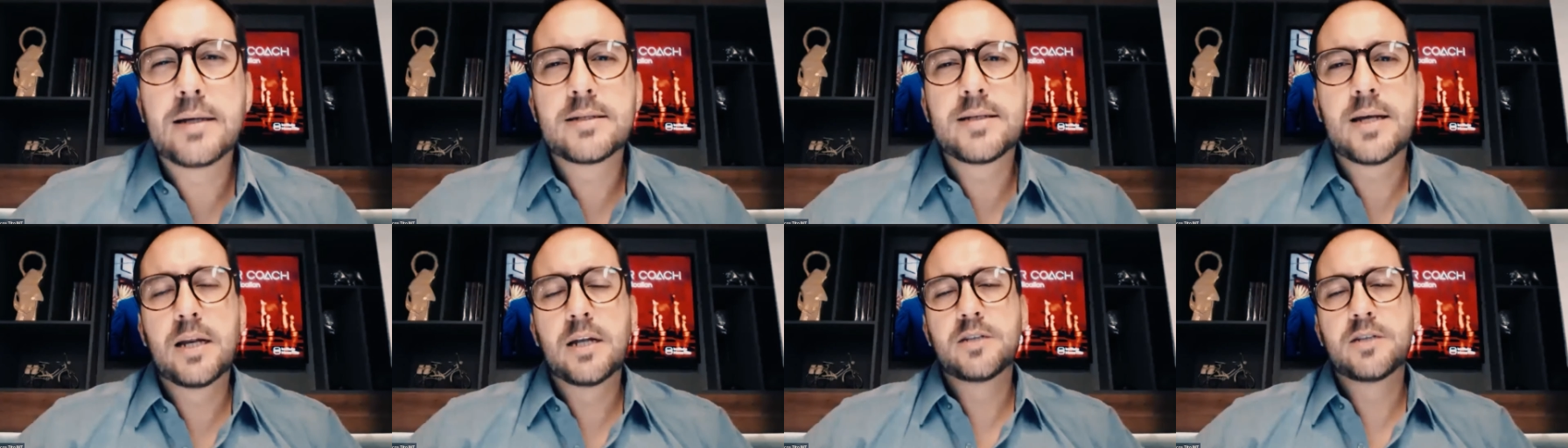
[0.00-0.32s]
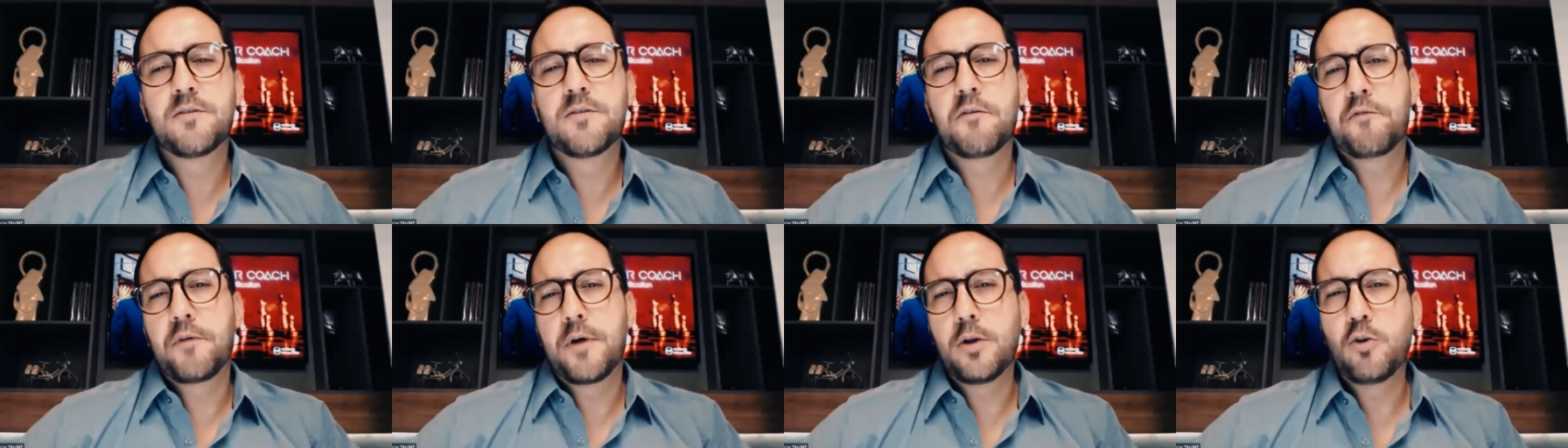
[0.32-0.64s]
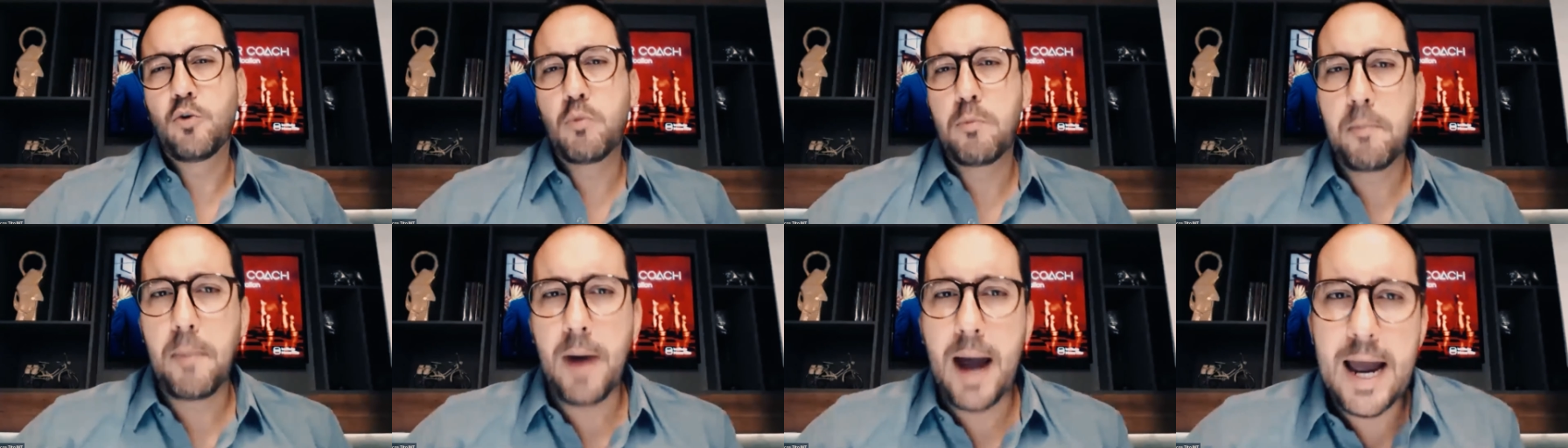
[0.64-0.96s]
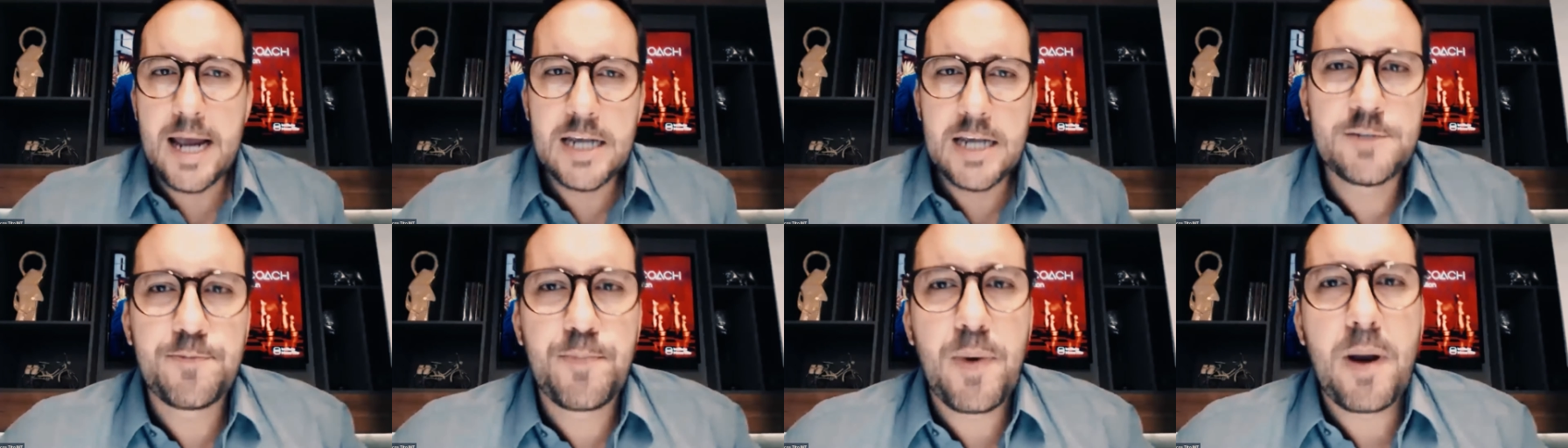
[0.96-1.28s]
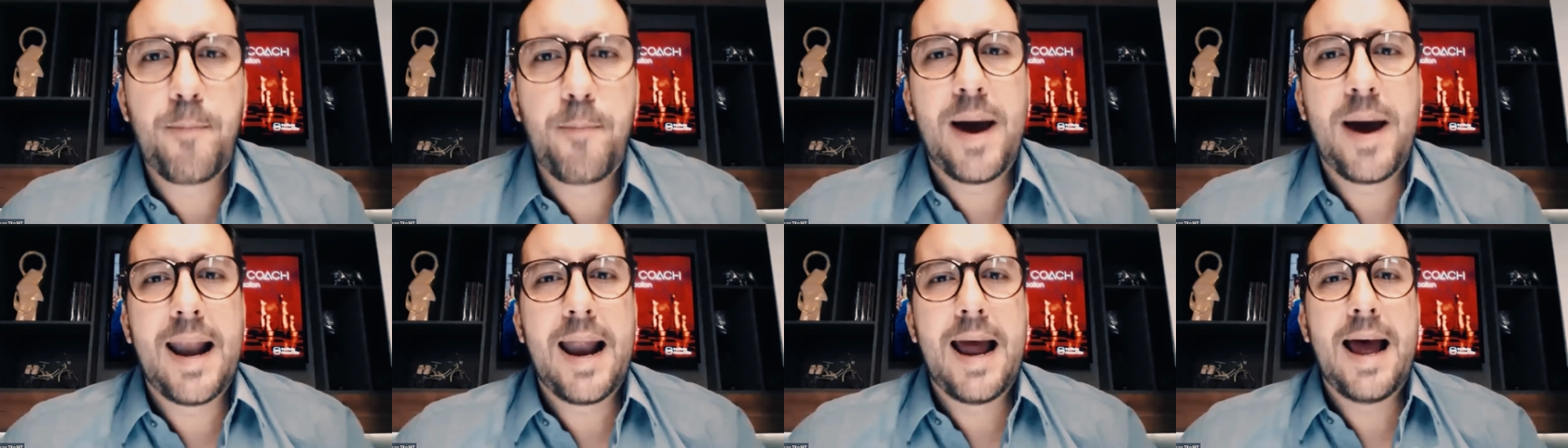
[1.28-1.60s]
elas vão ficando mais
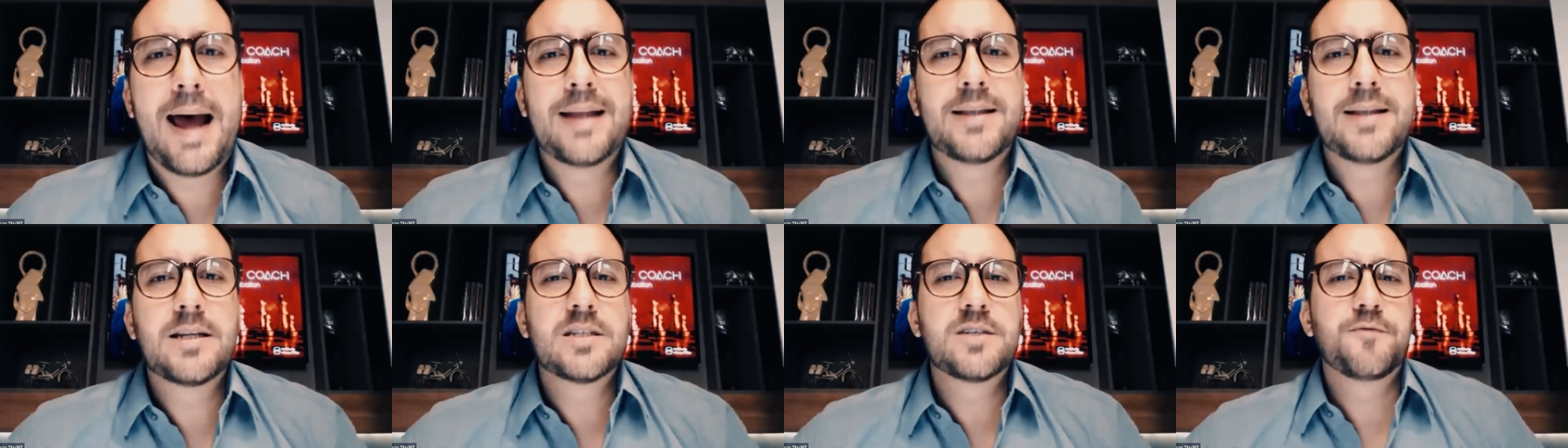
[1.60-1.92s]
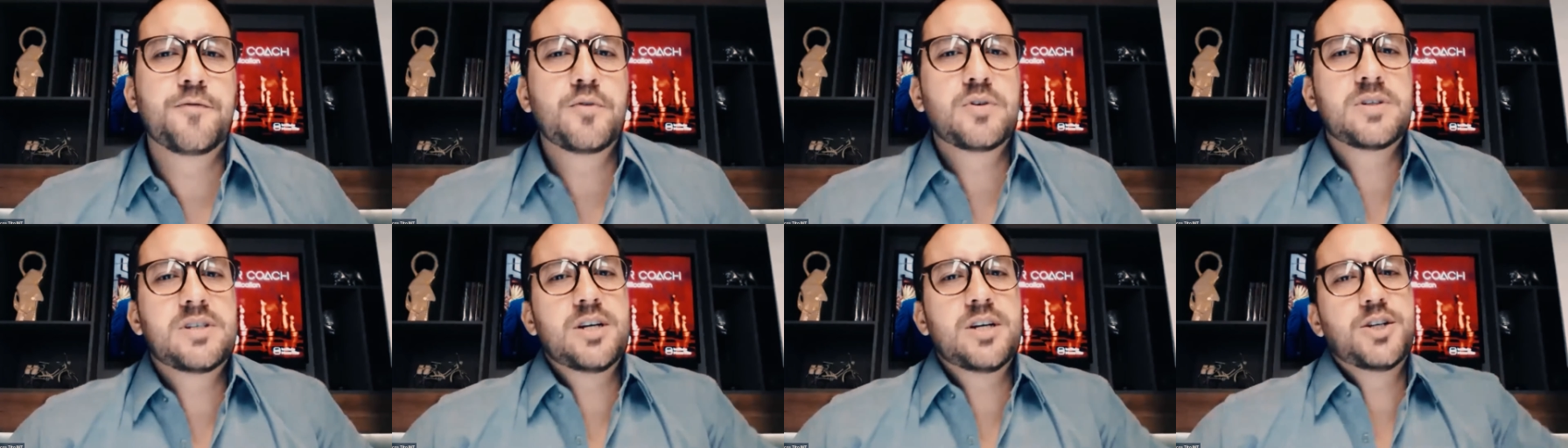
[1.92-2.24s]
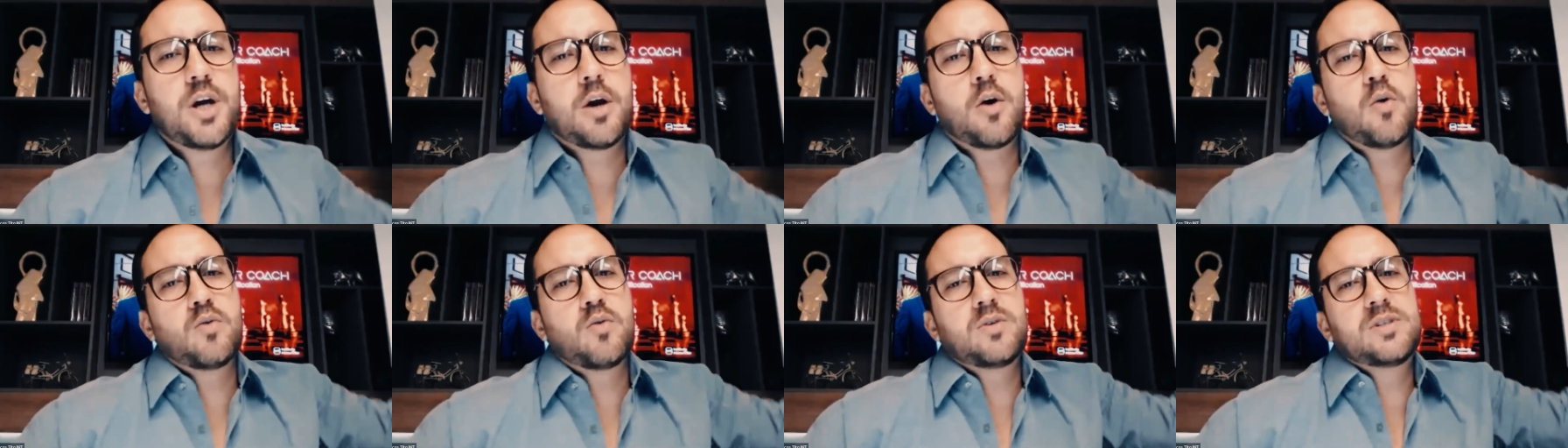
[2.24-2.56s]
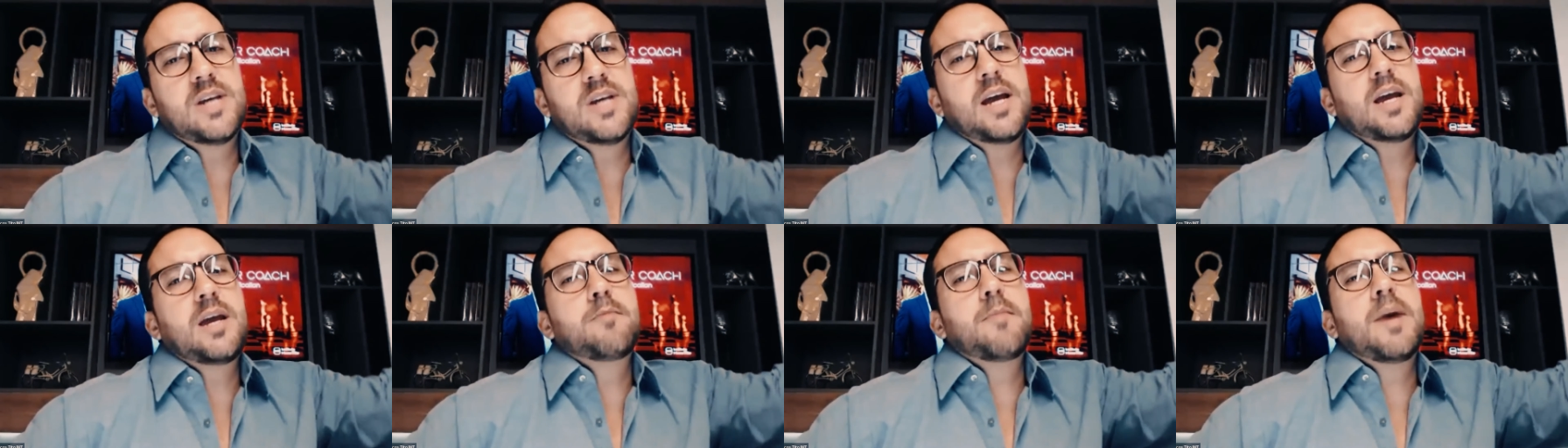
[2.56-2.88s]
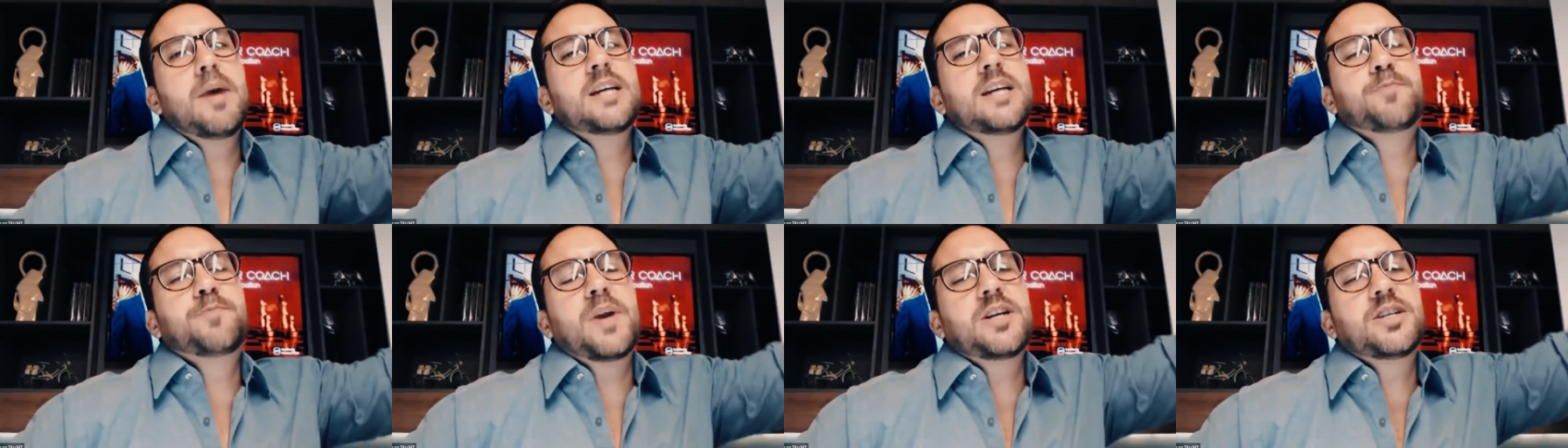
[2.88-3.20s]
preparadas, você já consegue
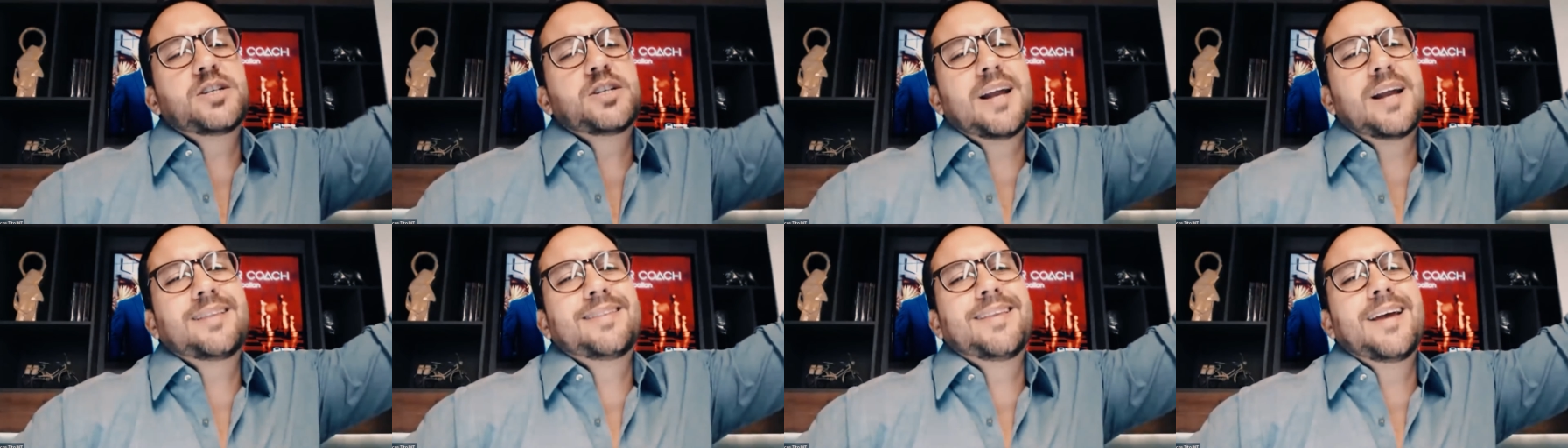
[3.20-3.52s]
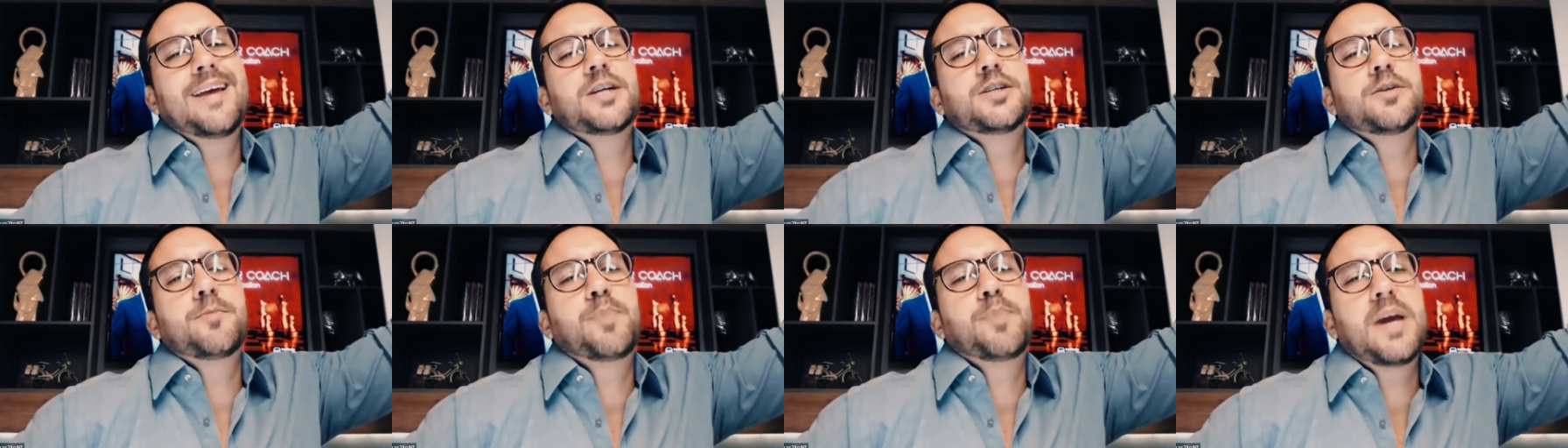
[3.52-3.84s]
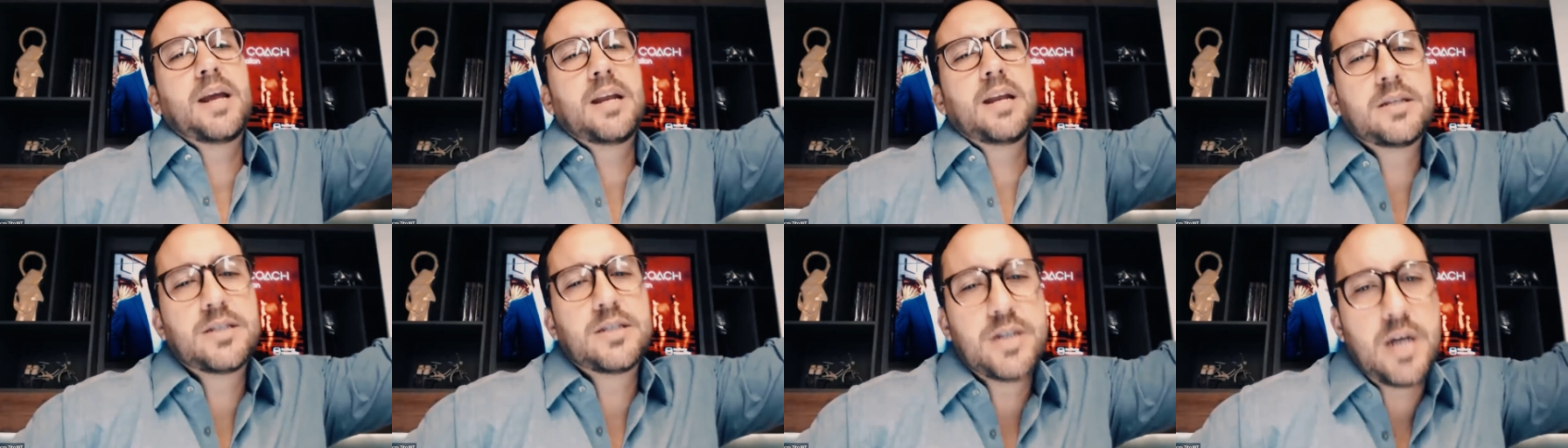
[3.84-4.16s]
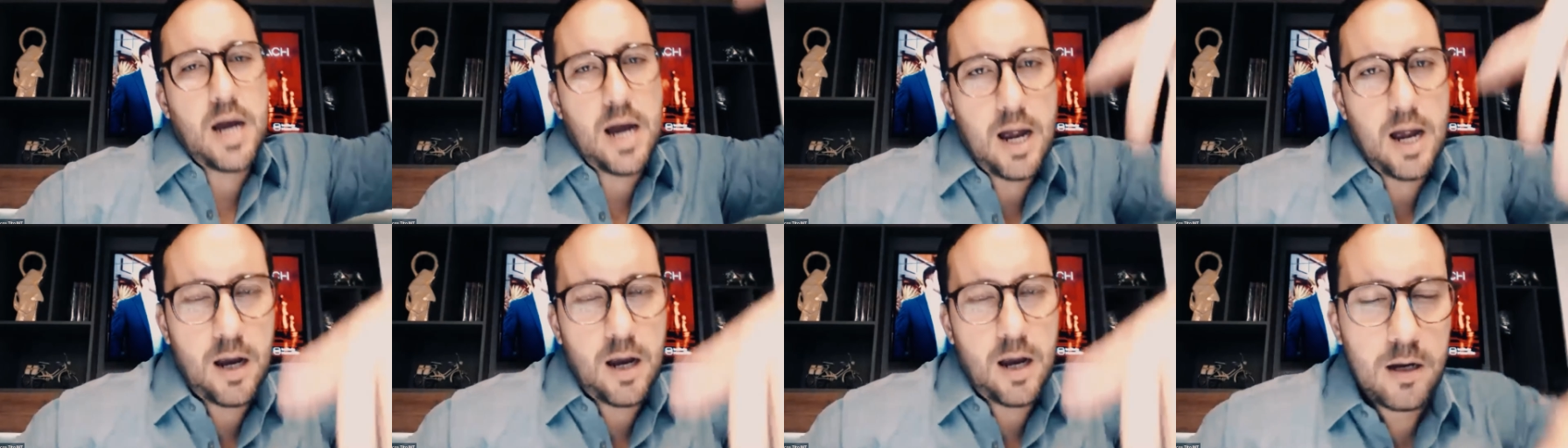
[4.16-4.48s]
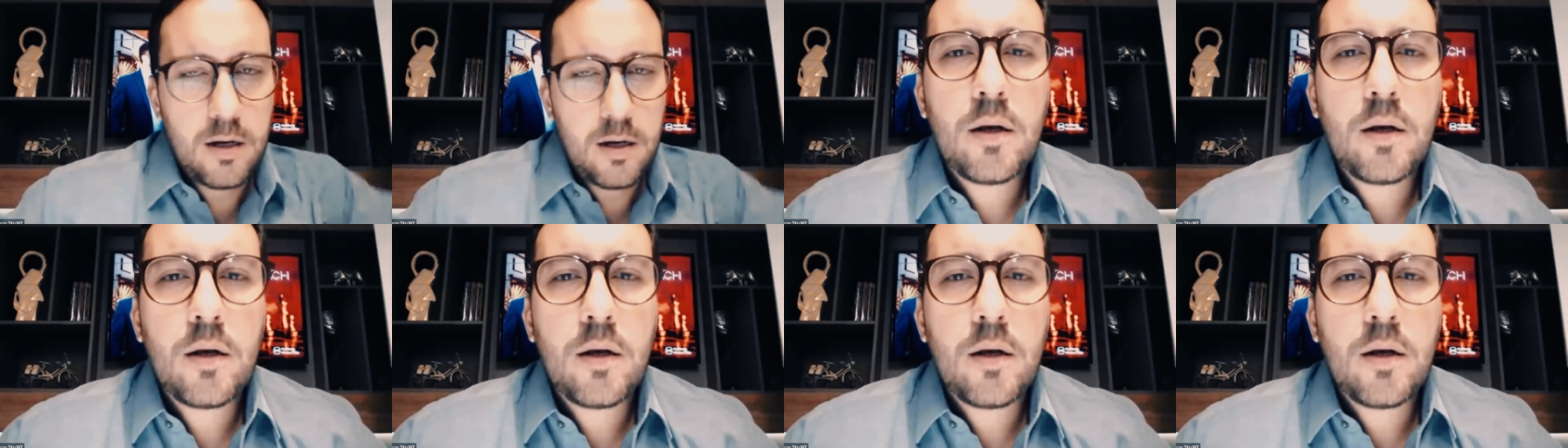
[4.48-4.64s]
mais para a estratégia, porque elas já